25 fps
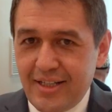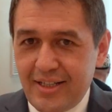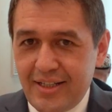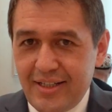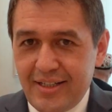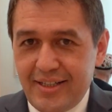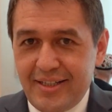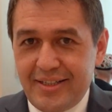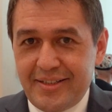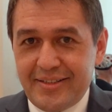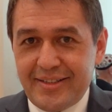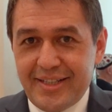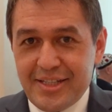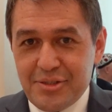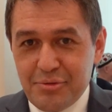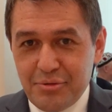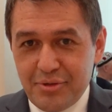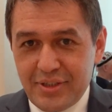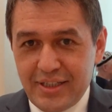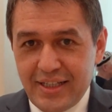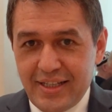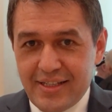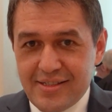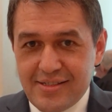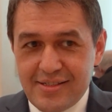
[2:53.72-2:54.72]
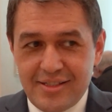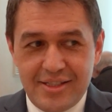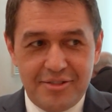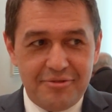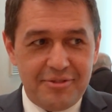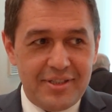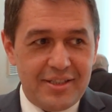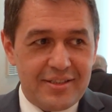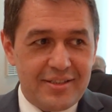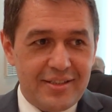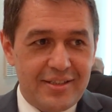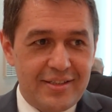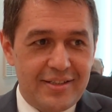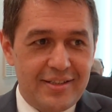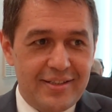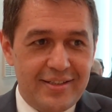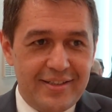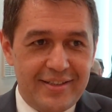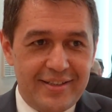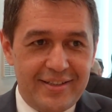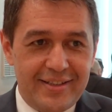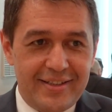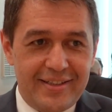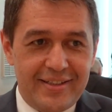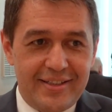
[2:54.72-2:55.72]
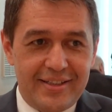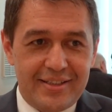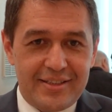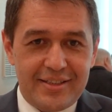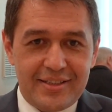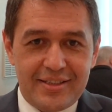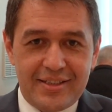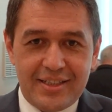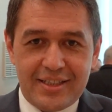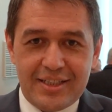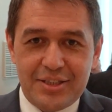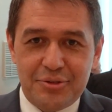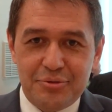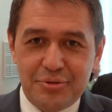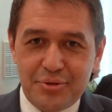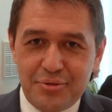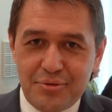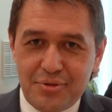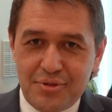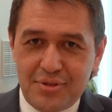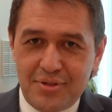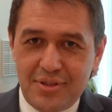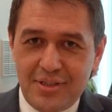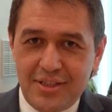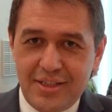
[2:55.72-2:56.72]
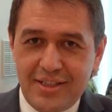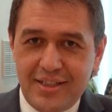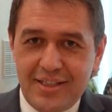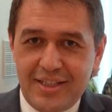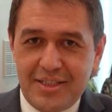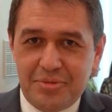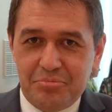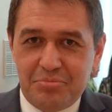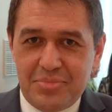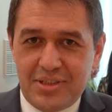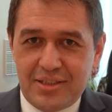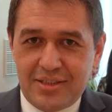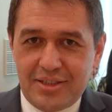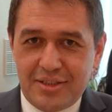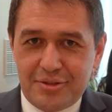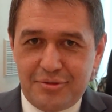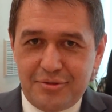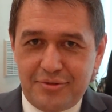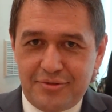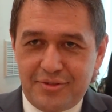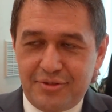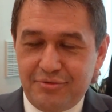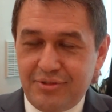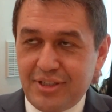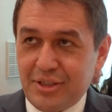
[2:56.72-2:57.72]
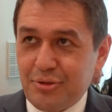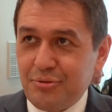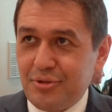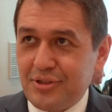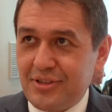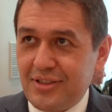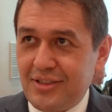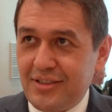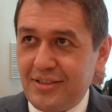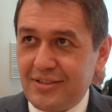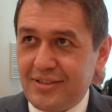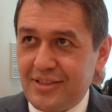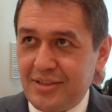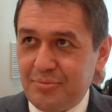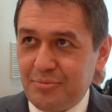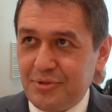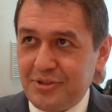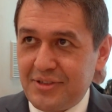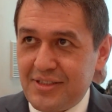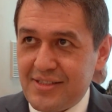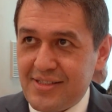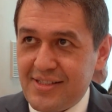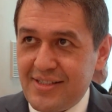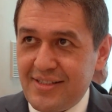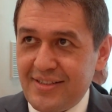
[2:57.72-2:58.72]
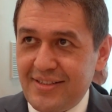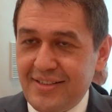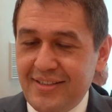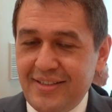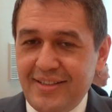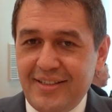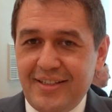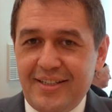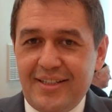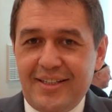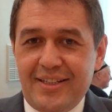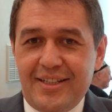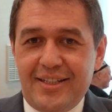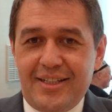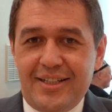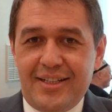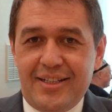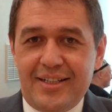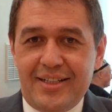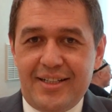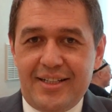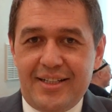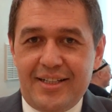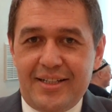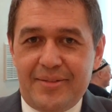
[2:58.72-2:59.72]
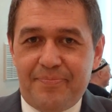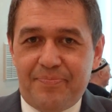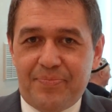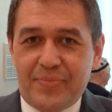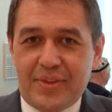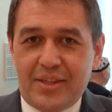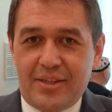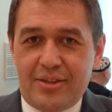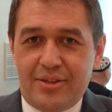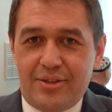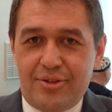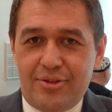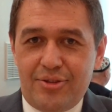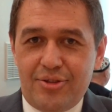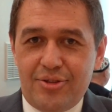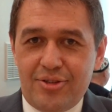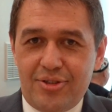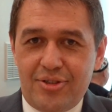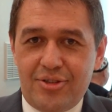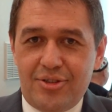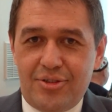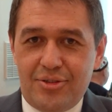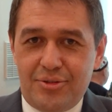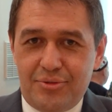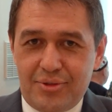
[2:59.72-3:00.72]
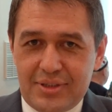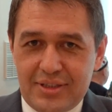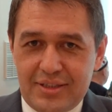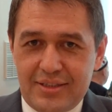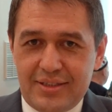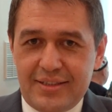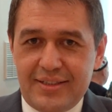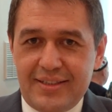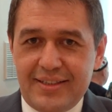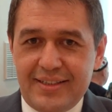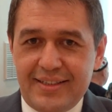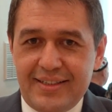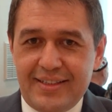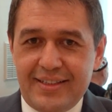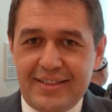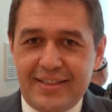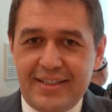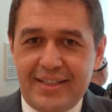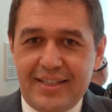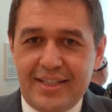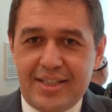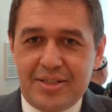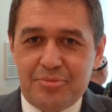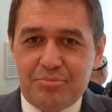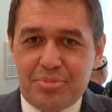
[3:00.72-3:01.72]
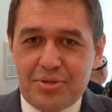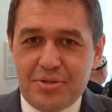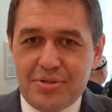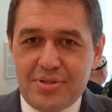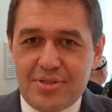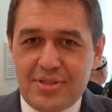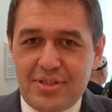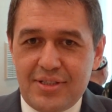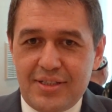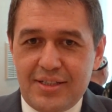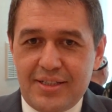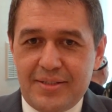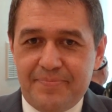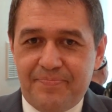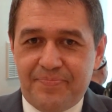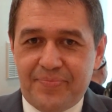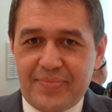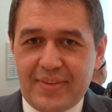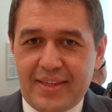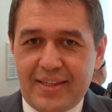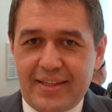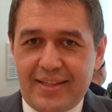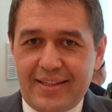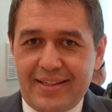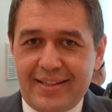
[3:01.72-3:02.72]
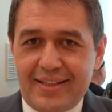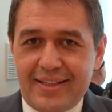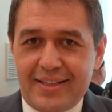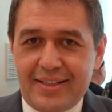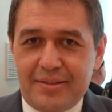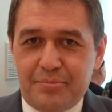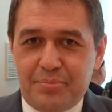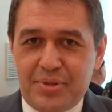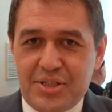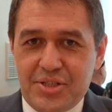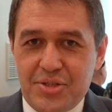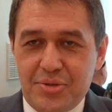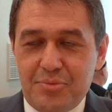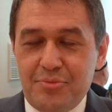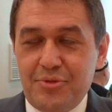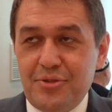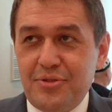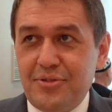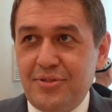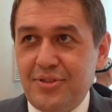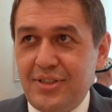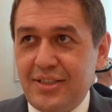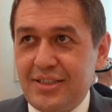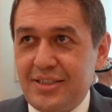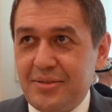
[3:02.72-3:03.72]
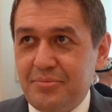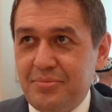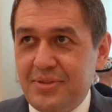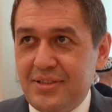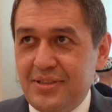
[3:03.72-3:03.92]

А, насколько я знаю, это, э, этот договор уже был готов два года тому назад, а, но вот э, просто э, почему это